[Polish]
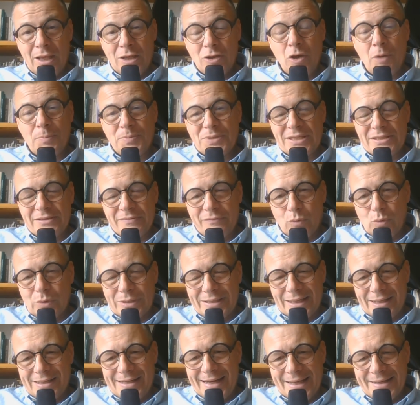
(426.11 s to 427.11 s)
no przez w ogóle
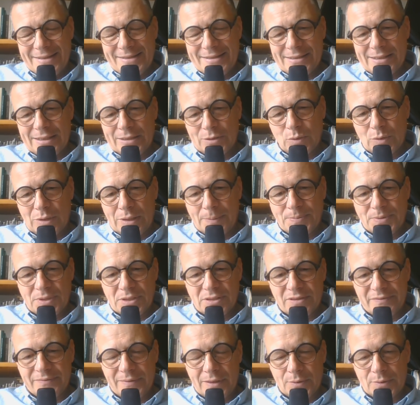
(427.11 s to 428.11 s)
te klęski, które
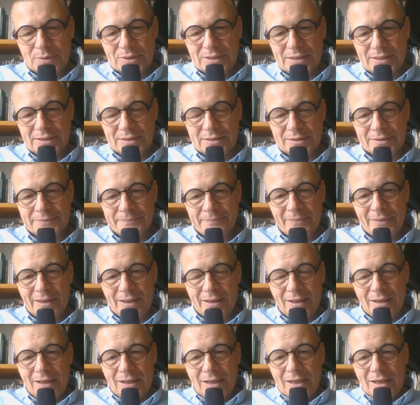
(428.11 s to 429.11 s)
przeżywały Chiny,
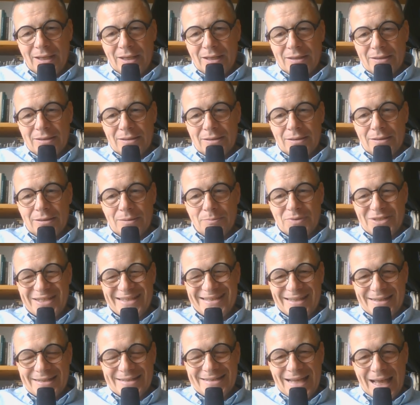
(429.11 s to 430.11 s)
e, przez
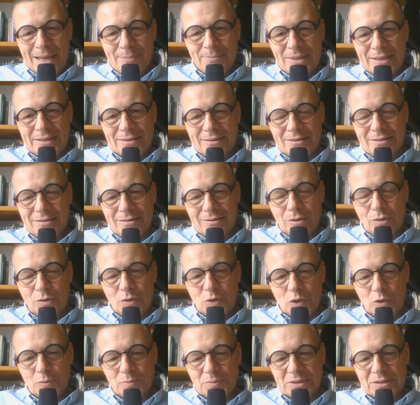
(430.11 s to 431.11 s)
ten zamęt
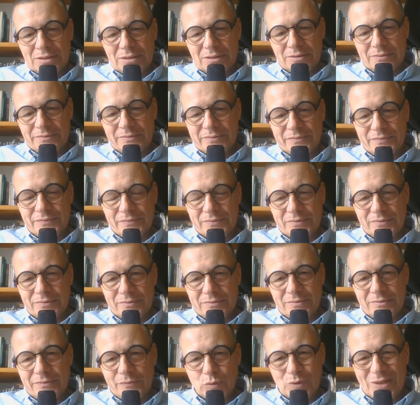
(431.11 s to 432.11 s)
ogromny
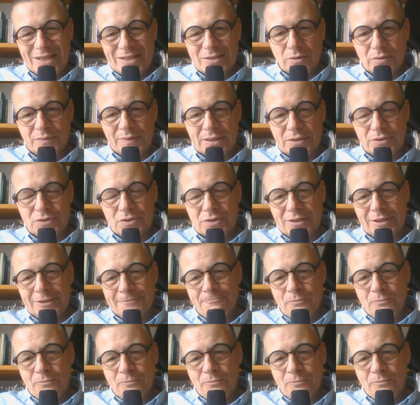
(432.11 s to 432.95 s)
dwudziestowieczny,